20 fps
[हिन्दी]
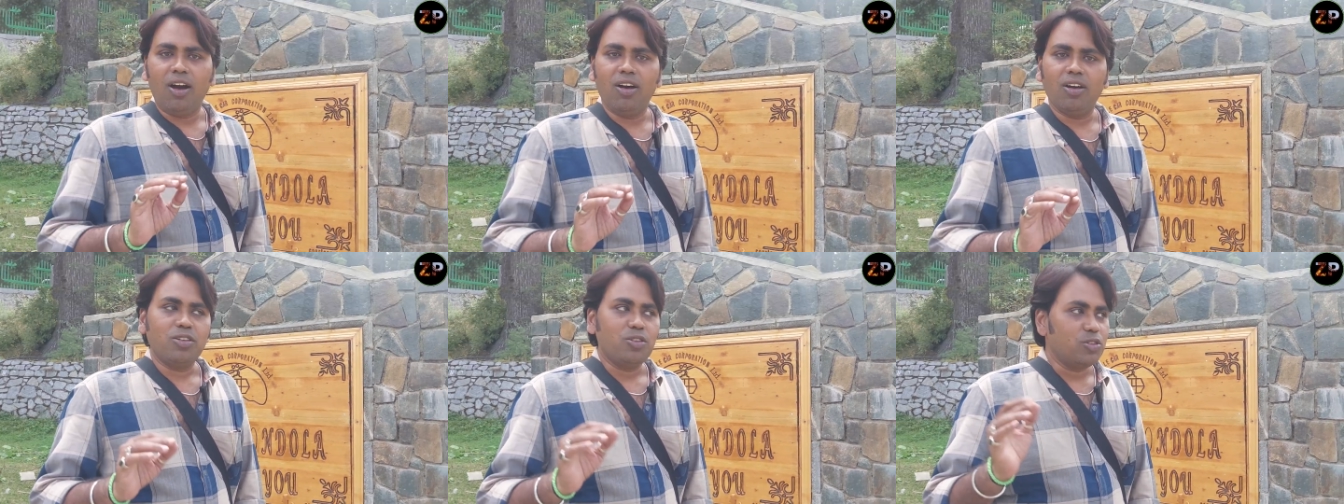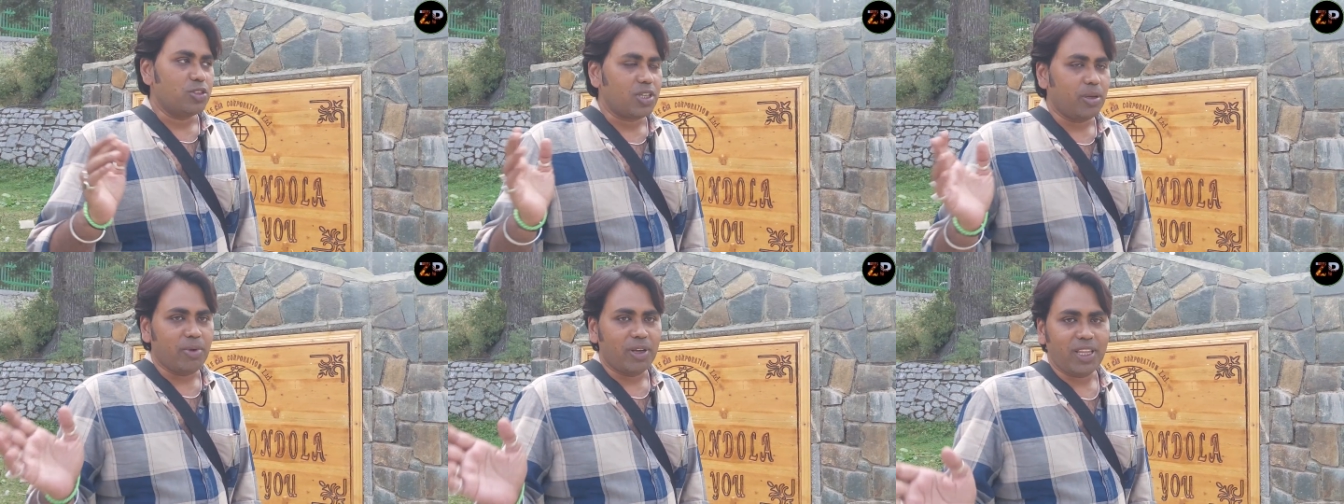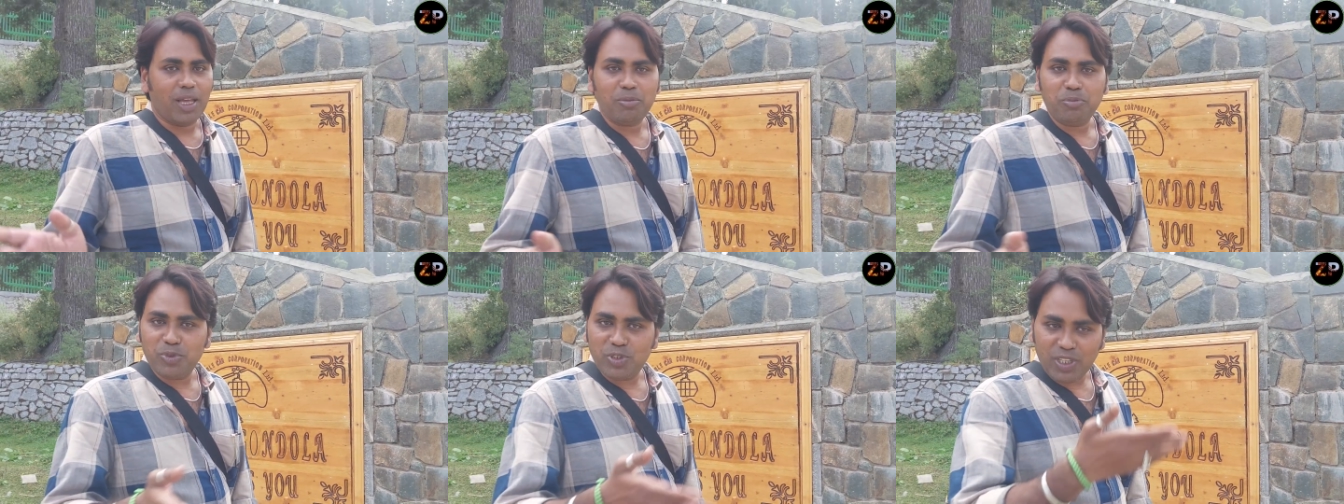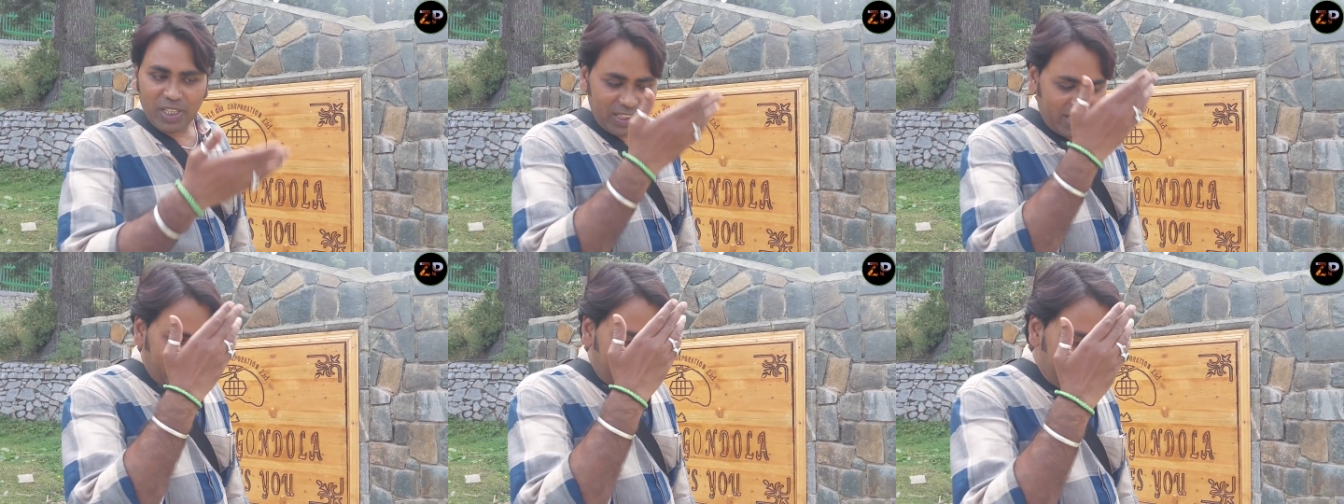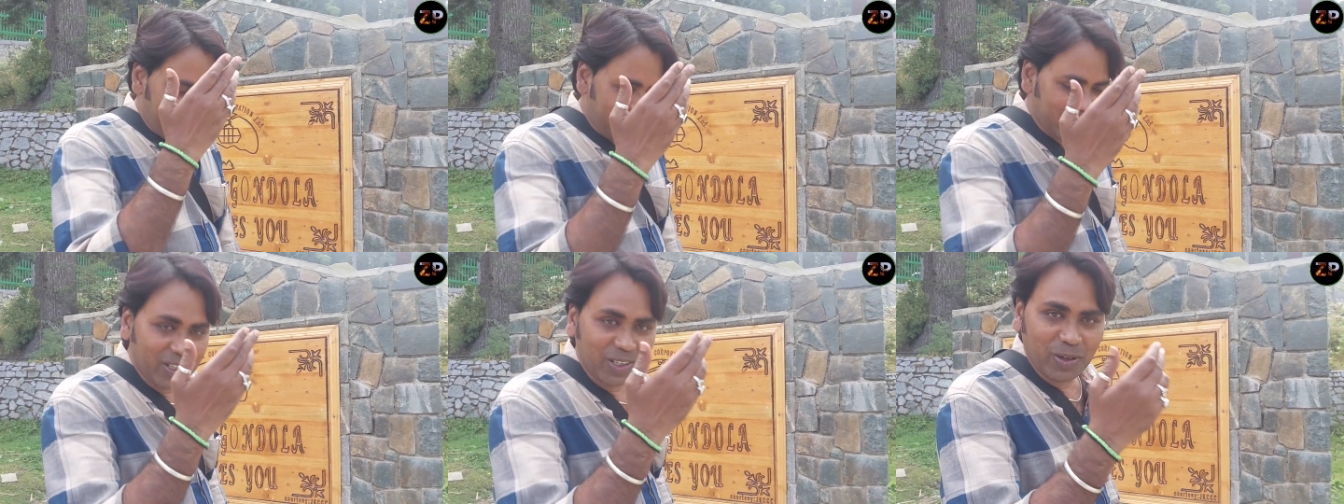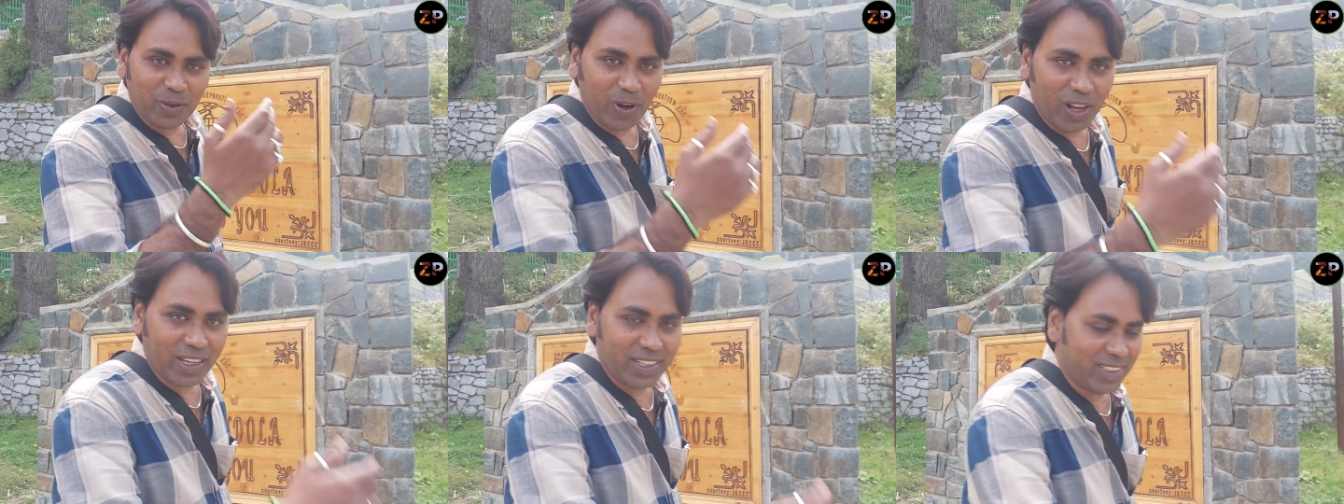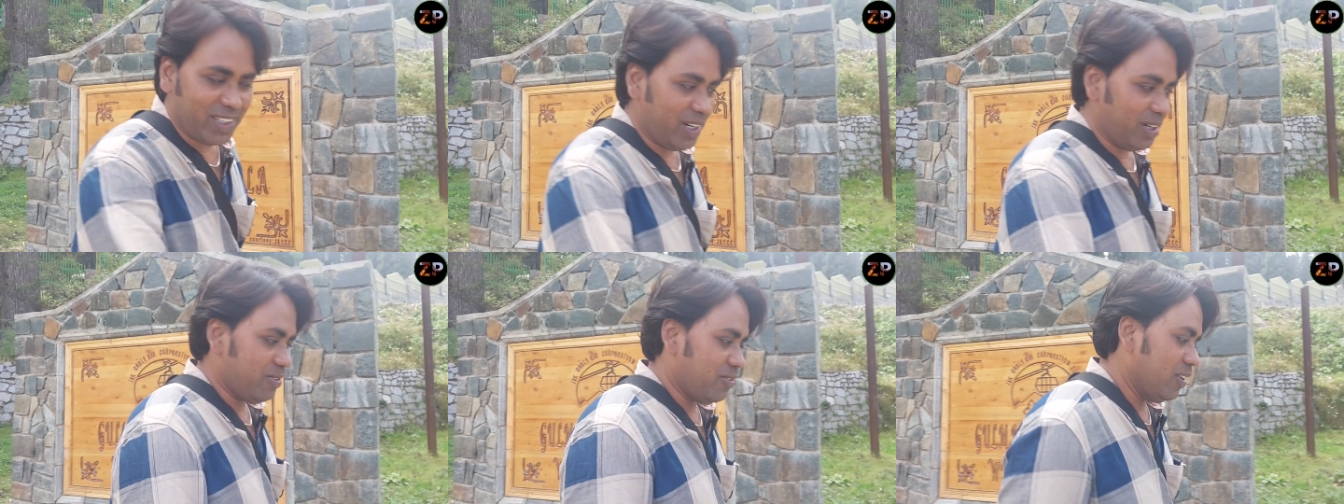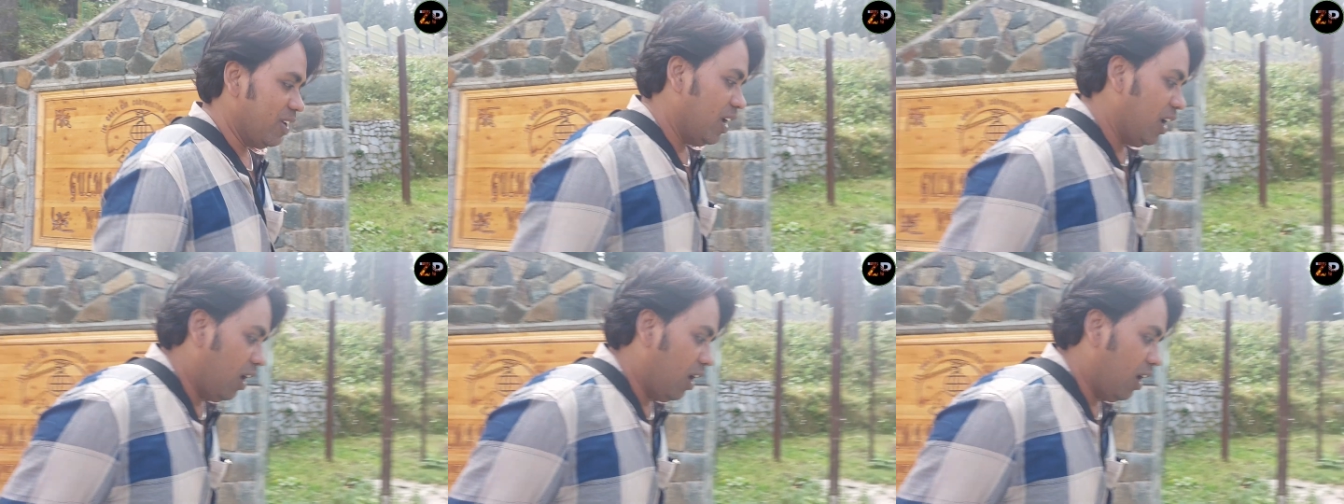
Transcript: और उसके बाद आप चलते हैं गंडोला की तरफ